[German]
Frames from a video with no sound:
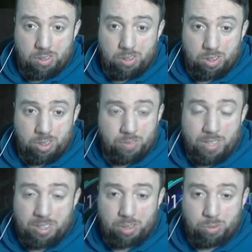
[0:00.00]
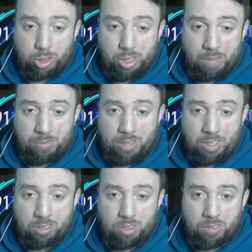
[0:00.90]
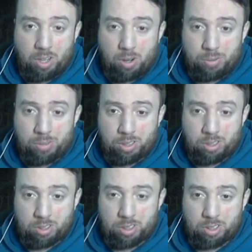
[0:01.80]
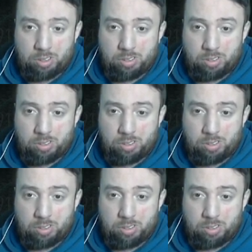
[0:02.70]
Ich weiß nicht, wo ich anfangen oder wieder aufhören soll.